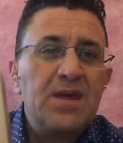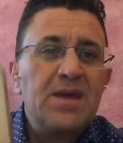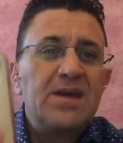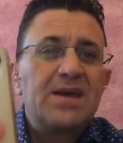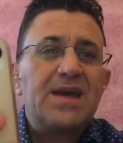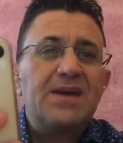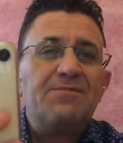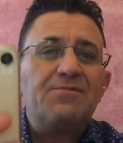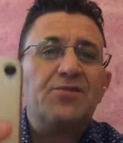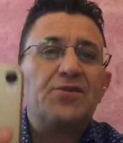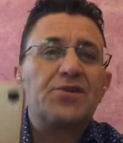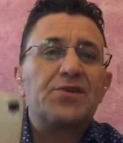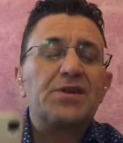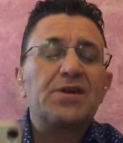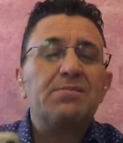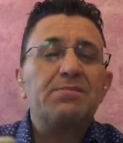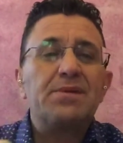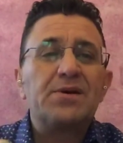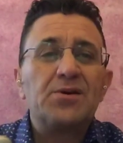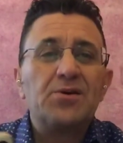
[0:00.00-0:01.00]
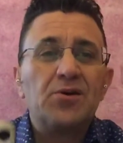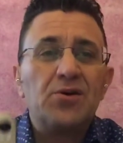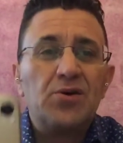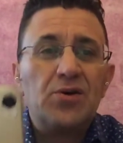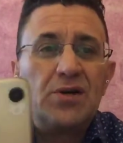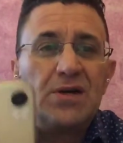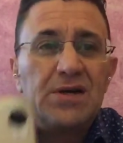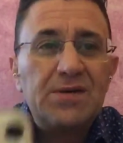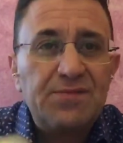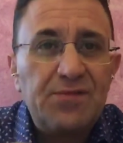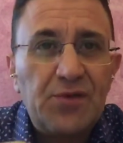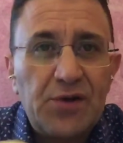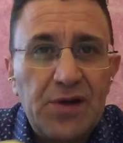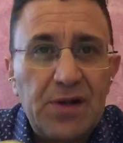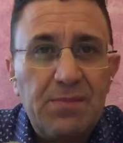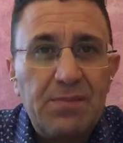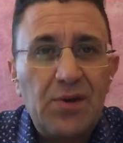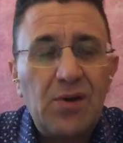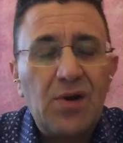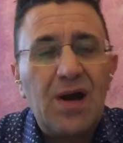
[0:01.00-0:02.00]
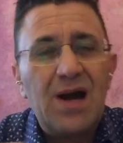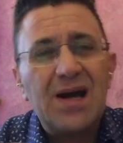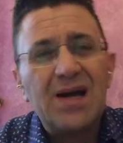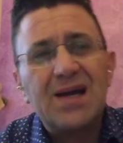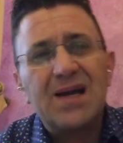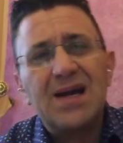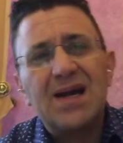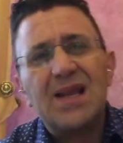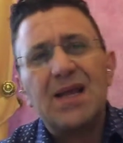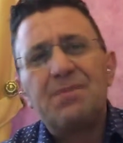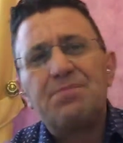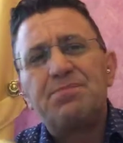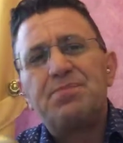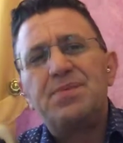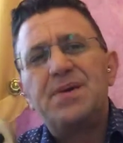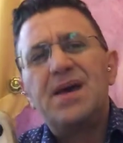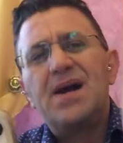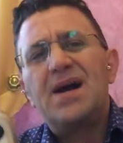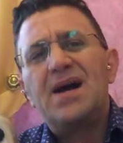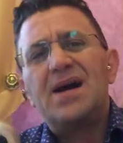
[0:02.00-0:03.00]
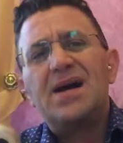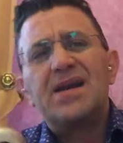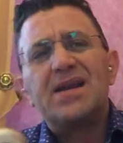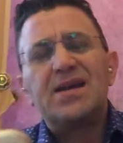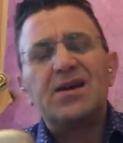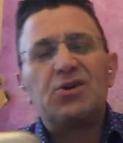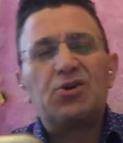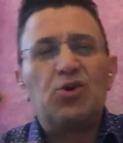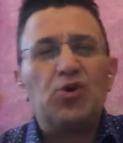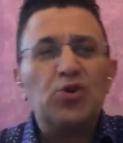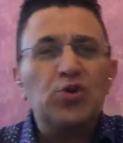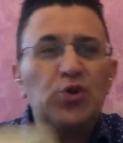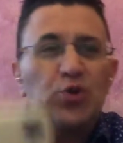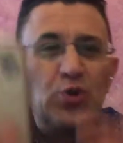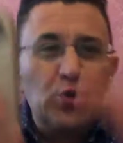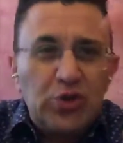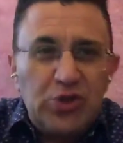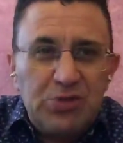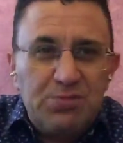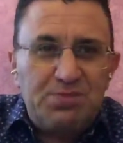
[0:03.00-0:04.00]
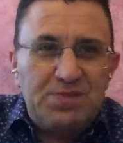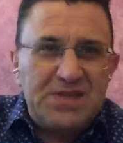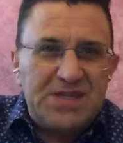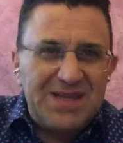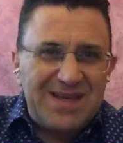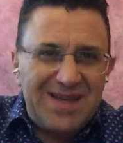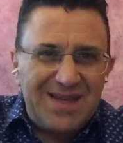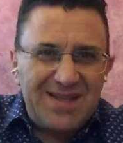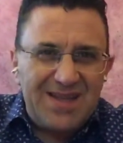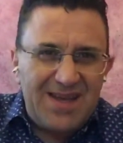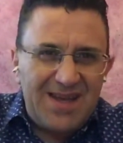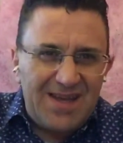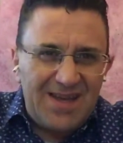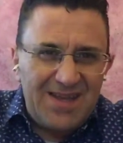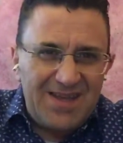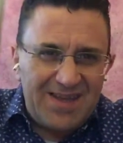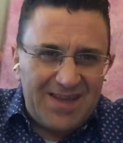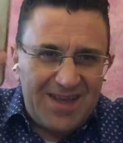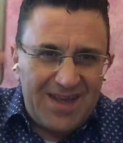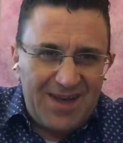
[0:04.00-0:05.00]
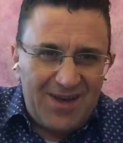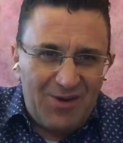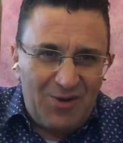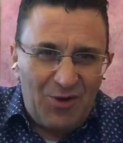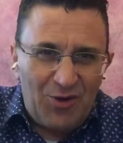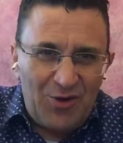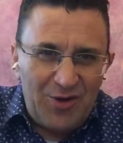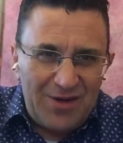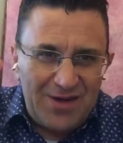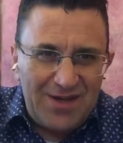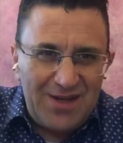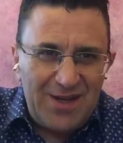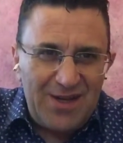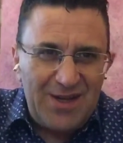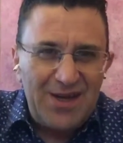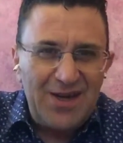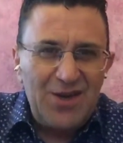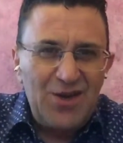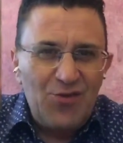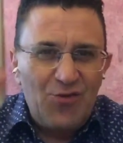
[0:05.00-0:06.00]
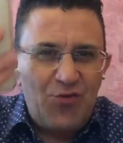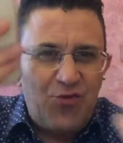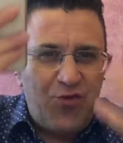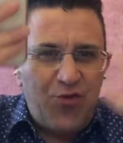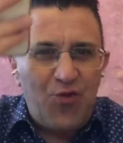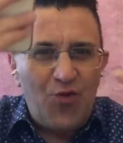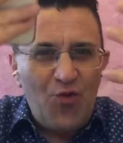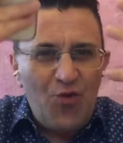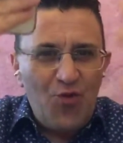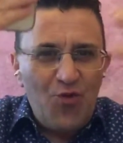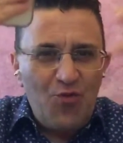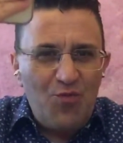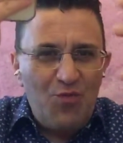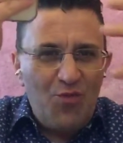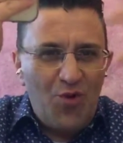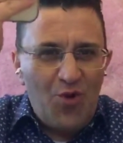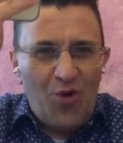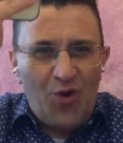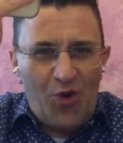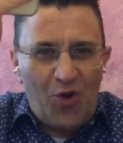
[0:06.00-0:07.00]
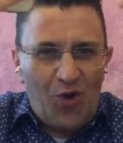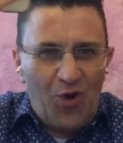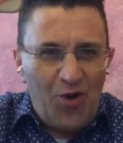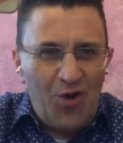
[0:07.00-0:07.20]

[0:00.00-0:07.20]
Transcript: che vorrebbero, eh, vorrebbero accalappiare con luci psichedeliche, con fumo,